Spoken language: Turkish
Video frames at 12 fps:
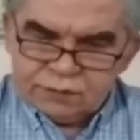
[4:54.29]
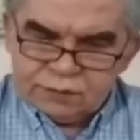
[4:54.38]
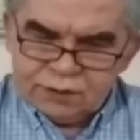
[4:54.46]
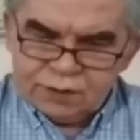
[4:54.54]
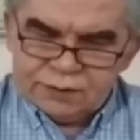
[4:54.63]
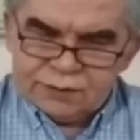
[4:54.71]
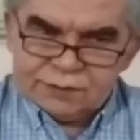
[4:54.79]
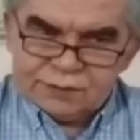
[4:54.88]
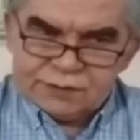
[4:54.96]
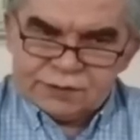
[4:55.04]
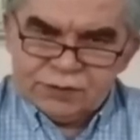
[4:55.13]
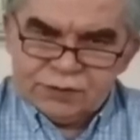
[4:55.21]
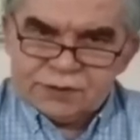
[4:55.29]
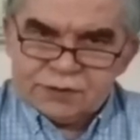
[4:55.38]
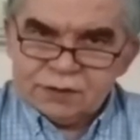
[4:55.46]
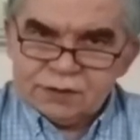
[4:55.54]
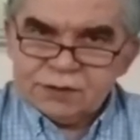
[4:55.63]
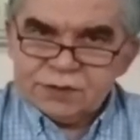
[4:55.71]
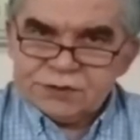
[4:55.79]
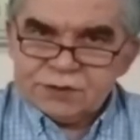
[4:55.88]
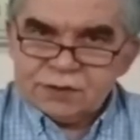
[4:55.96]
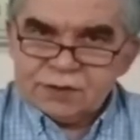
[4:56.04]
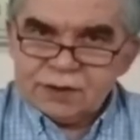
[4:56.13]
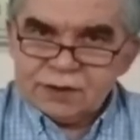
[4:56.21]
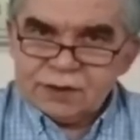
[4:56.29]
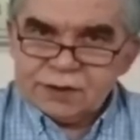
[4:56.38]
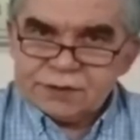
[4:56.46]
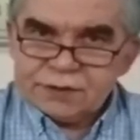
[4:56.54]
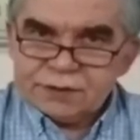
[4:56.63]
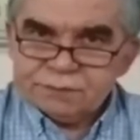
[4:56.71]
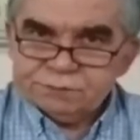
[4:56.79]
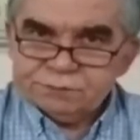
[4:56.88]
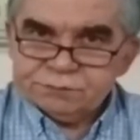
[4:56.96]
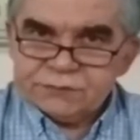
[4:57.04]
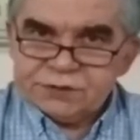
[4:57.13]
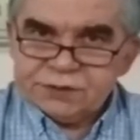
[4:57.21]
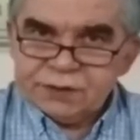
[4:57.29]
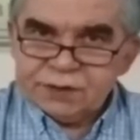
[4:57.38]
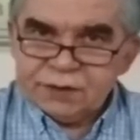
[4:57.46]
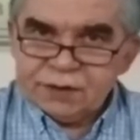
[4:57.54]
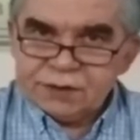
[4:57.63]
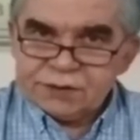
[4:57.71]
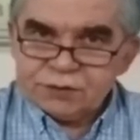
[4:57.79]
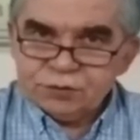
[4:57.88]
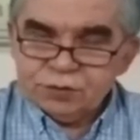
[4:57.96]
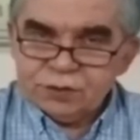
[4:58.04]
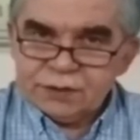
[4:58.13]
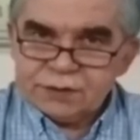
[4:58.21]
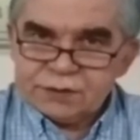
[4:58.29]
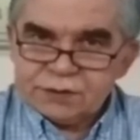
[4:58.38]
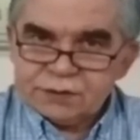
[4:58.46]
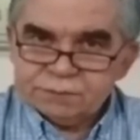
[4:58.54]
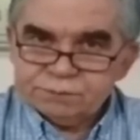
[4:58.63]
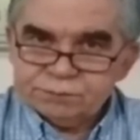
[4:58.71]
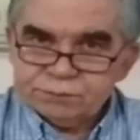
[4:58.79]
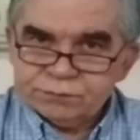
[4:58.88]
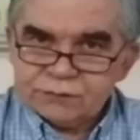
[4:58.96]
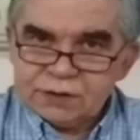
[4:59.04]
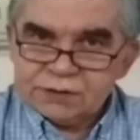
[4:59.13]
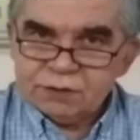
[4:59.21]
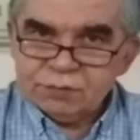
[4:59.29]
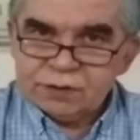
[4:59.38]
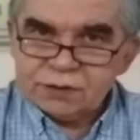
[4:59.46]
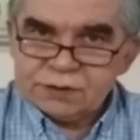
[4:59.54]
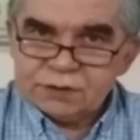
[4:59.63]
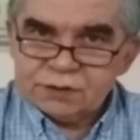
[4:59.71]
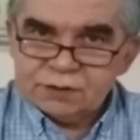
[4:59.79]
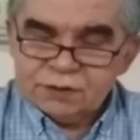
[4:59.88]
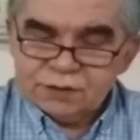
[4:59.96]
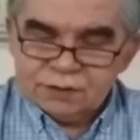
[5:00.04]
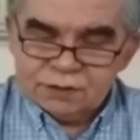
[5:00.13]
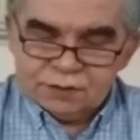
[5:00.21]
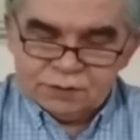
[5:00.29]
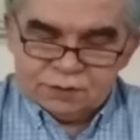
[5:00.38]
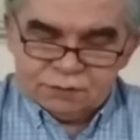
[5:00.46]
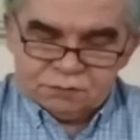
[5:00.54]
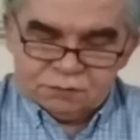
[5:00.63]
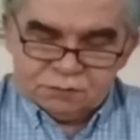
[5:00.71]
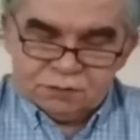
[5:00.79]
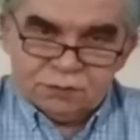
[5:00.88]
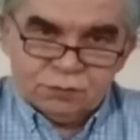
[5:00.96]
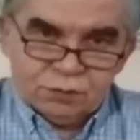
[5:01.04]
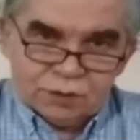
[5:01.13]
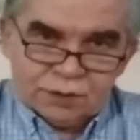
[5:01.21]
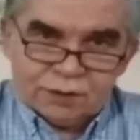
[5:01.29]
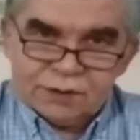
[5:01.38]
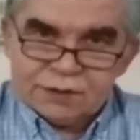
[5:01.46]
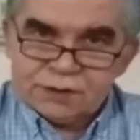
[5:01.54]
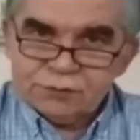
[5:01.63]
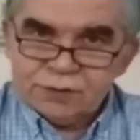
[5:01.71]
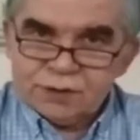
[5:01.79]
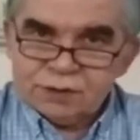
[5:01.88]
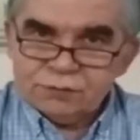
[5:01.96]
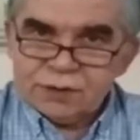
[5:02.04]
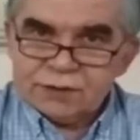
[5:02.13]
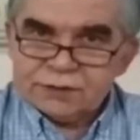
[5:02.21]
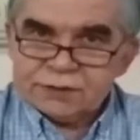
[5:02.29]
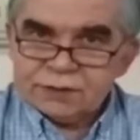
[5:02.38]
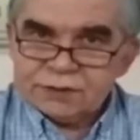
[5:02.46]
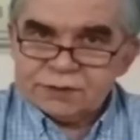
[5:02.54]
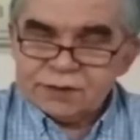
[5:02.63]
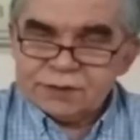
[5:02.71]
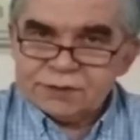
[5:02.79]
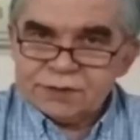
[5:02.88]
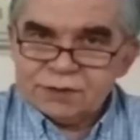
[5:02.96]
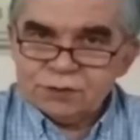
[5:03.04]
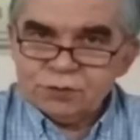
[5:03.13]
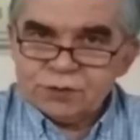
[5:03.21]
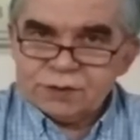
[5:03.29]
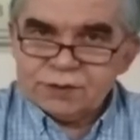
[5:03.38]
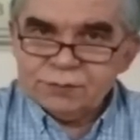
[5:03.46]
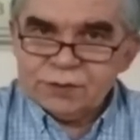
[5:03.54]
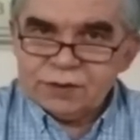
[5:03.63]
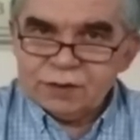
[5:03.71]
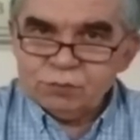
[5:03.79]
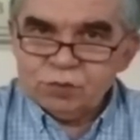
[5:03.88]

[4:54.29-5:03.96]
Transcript: Yani sivil insanların yaşadığı yerler, şehirler, köyler, kasabalar. E, oralarda siviller var hassasiyete göz edilmeden